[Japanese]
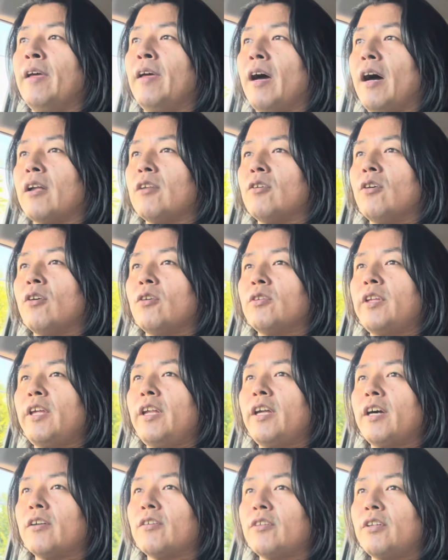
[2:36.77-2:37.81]
あの、
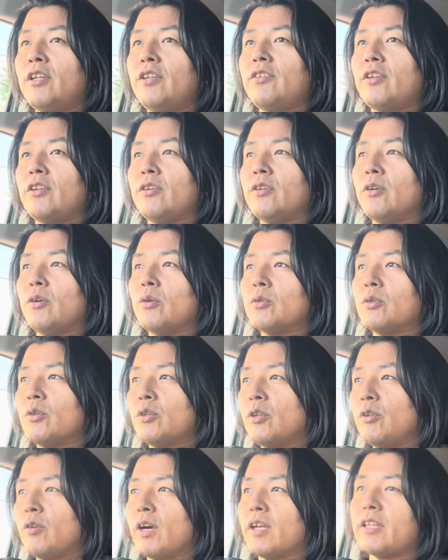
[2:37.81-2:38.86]
デリカのディーゼルお乗
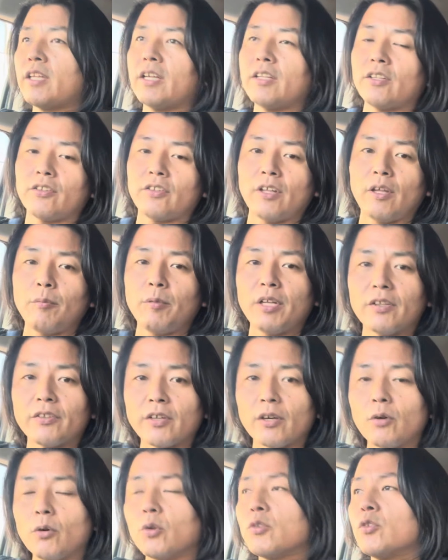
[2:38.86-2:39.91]
りの方はですね、皆
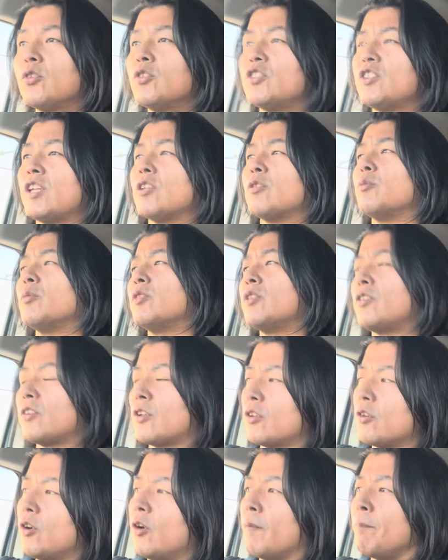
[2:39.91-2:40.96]
さんご存知だと思うんです
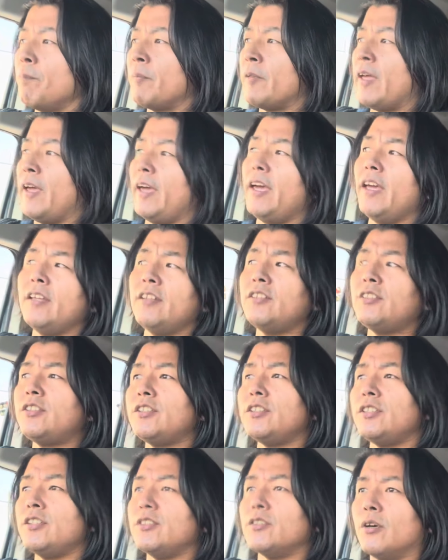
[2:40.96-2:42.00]
けど、
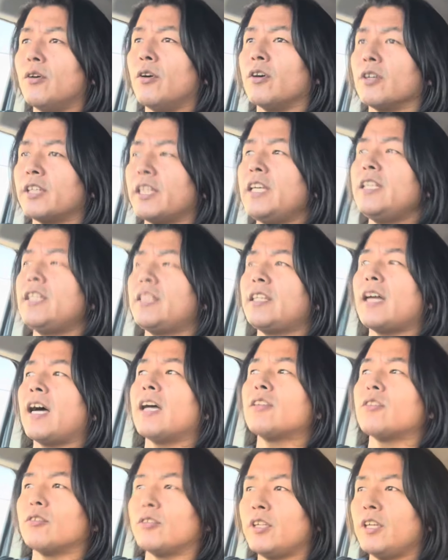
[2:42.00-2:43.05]
エンジンを切った
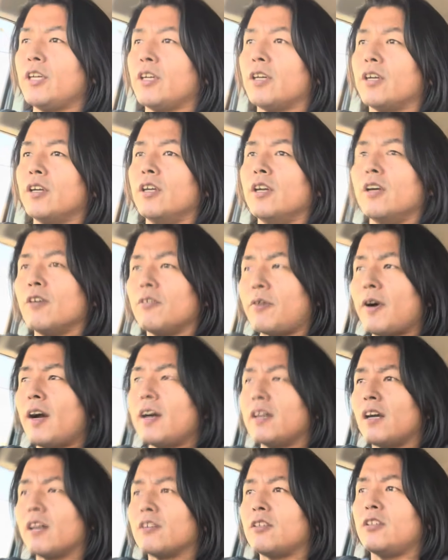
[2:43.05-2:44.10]
後に、
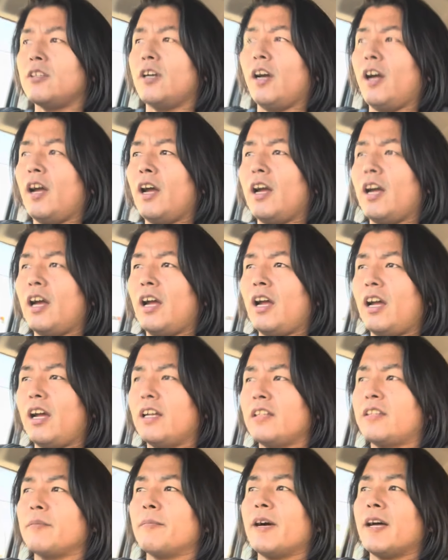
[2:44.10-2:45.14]
ファンがぐ
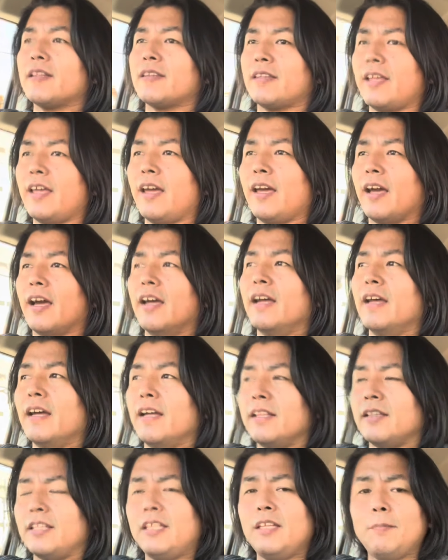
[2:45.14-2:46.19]
わーって回って、
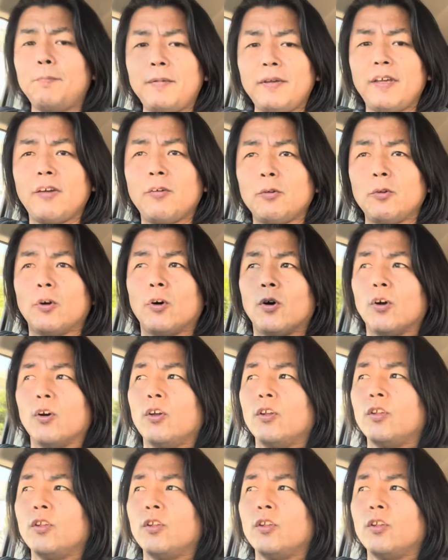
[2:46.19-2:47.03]
DPF の